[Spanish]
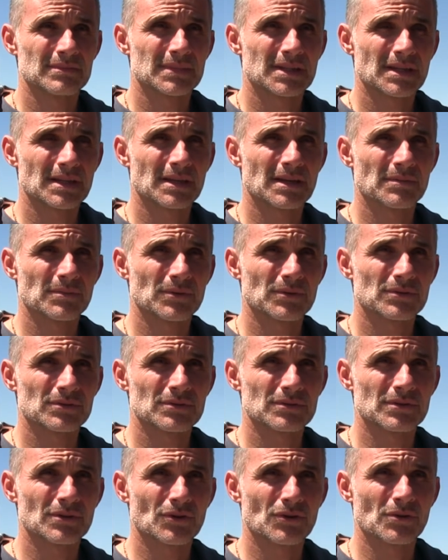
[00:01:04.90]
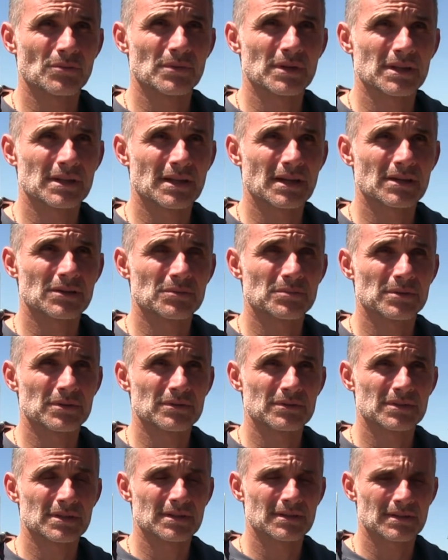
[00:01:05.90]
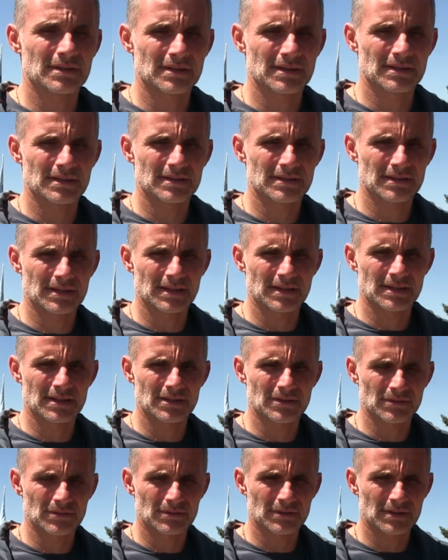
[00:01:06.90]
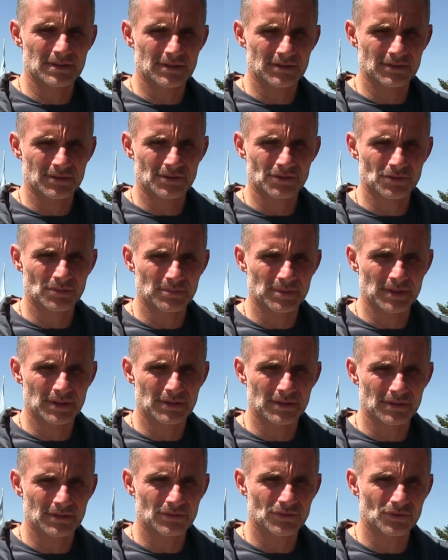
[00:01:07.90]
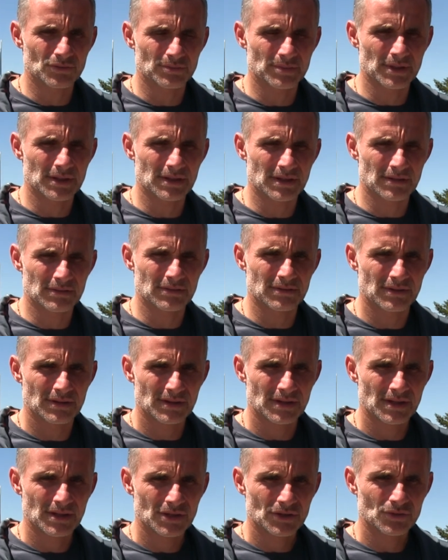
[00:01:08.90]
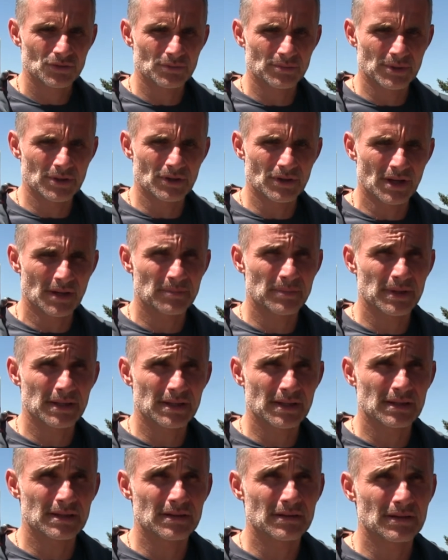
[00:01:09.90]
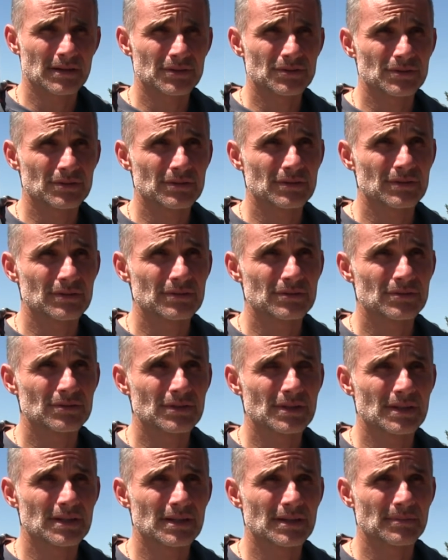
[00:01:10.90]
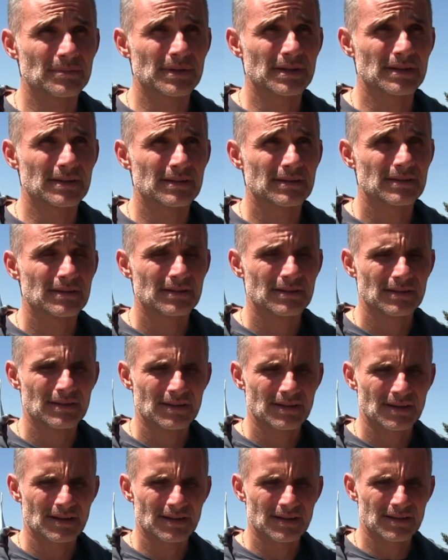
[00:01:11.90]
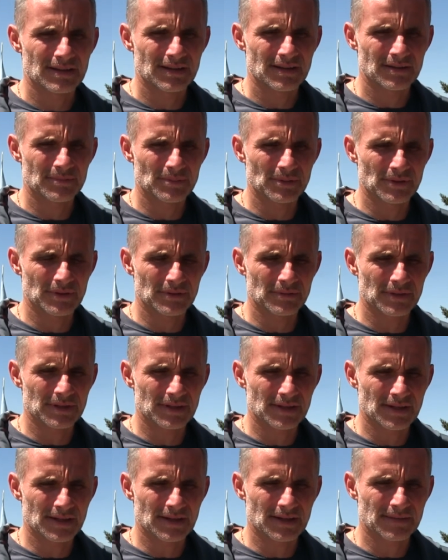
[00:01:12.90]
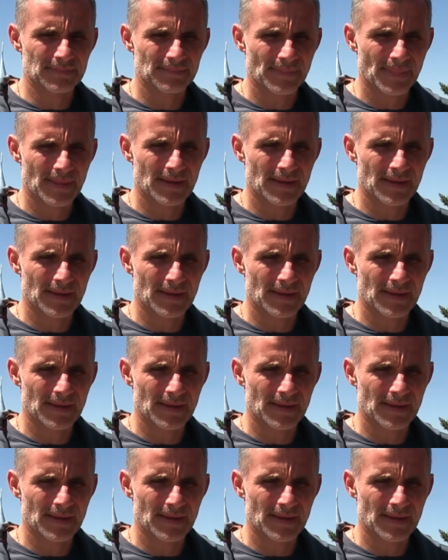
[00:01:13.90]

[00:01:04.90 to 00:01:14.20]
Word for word: teníamos los comentarios, pero ya, le digo, creo que superó, superar, superó la expectativa que yo, tenía para, al, poder venir acá.